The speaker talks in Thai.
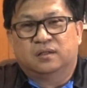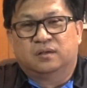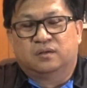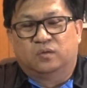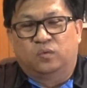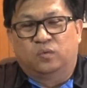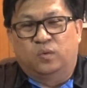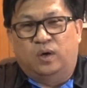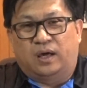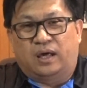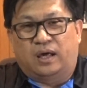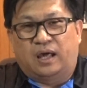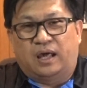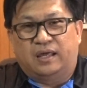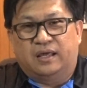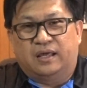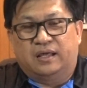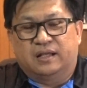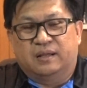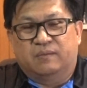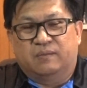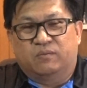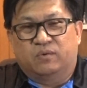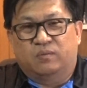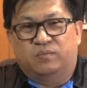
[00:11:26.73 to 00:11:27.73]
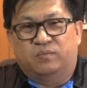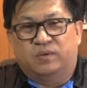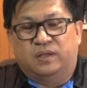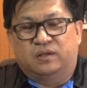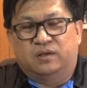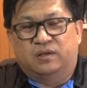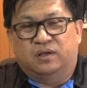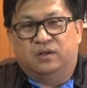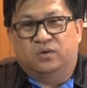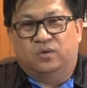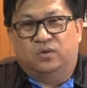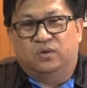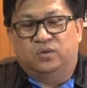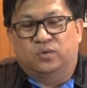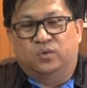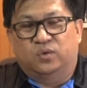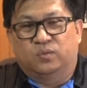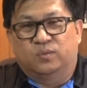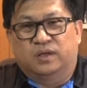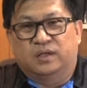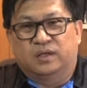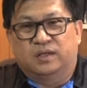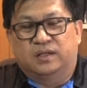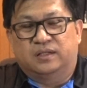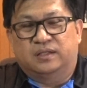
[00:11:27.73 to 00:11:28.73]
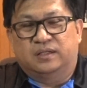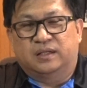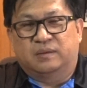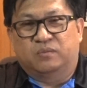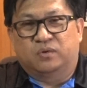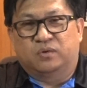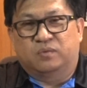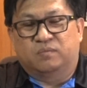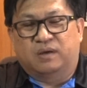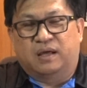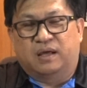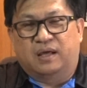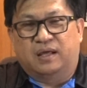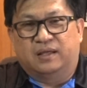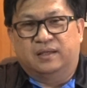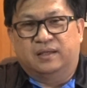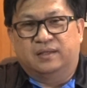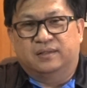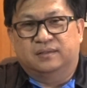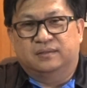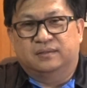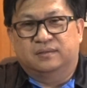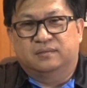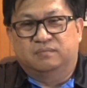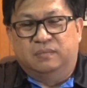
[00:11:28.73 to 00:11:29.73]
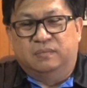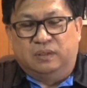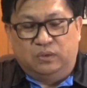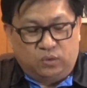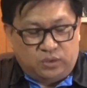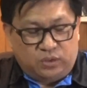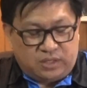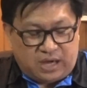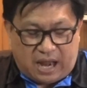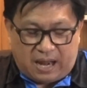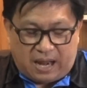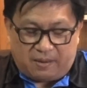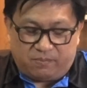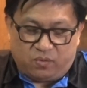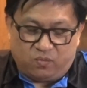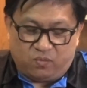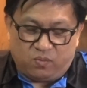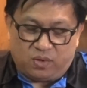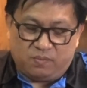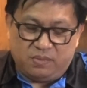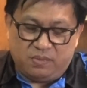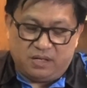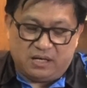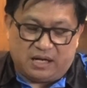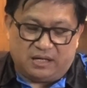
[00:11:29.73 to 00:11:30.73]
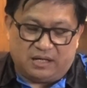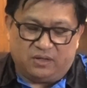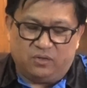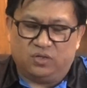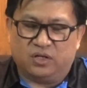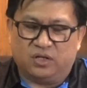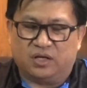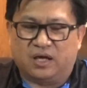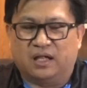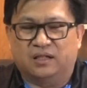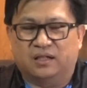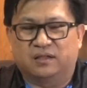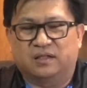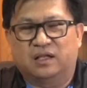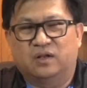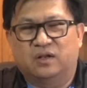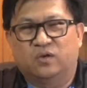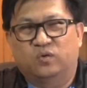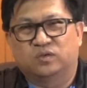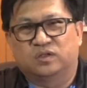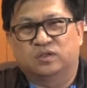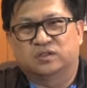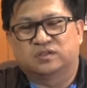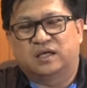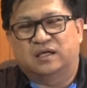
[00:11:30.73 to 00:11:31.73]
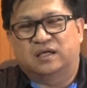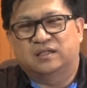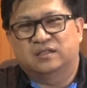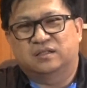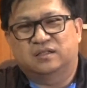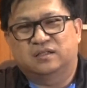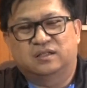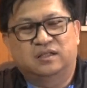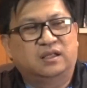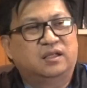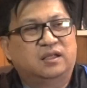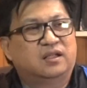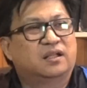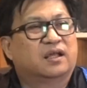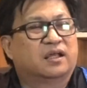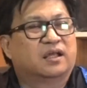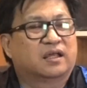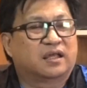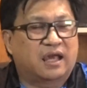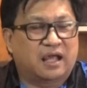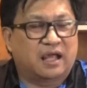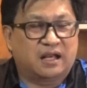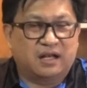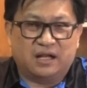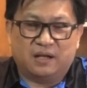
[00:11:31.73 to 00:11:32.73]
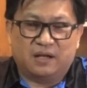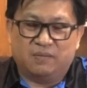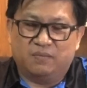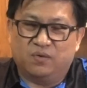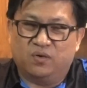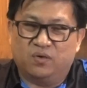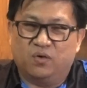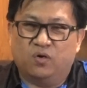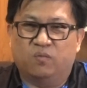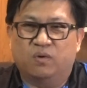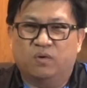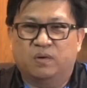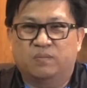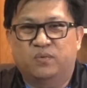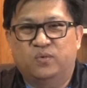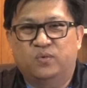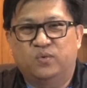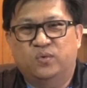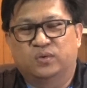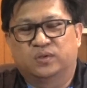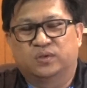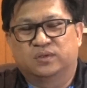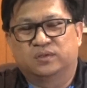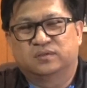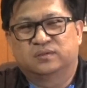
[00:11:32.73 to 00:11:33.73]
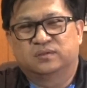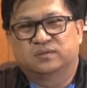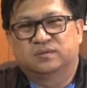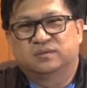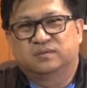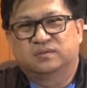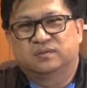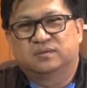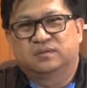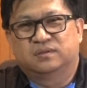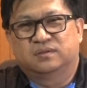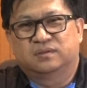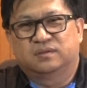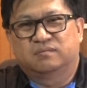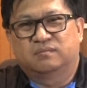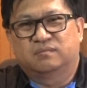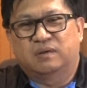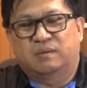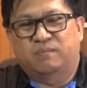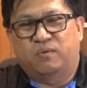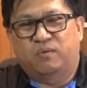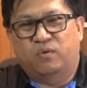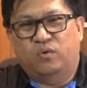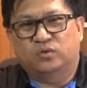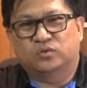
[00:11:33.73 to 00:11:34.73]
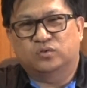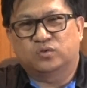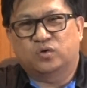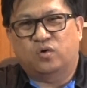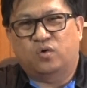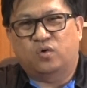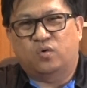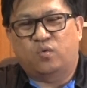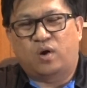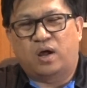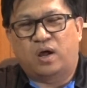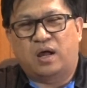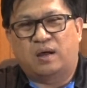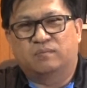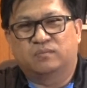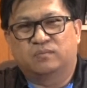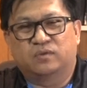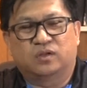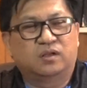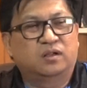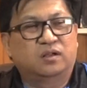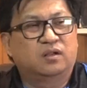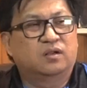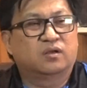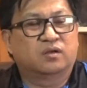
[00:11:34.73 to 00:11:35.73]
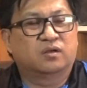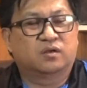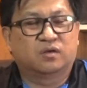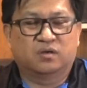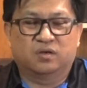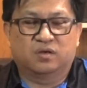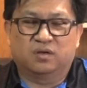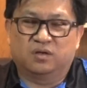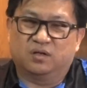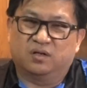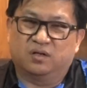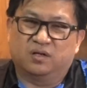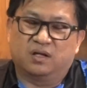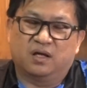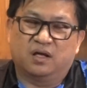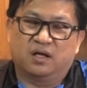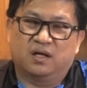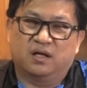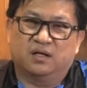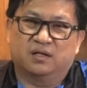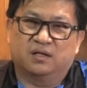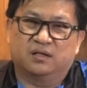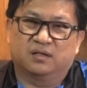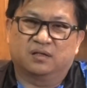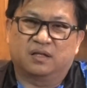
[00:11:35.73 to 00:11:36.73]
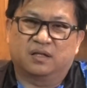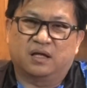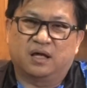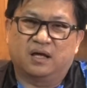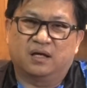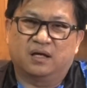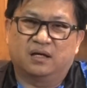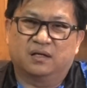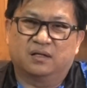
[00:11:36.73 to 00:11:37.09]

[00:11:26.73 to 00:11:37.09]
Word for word: ว่าใครกระทำาความผิดก็โดนถูกมืนคดีตามกฎหมาย มีคนถามผมว่าเมื่อไหร่ยุทธการไต่ลงจะใช้สักทีไหนแกนนำก็ออกมาพูดมาโพสต์ข้อความตอนนี้นะ ทาง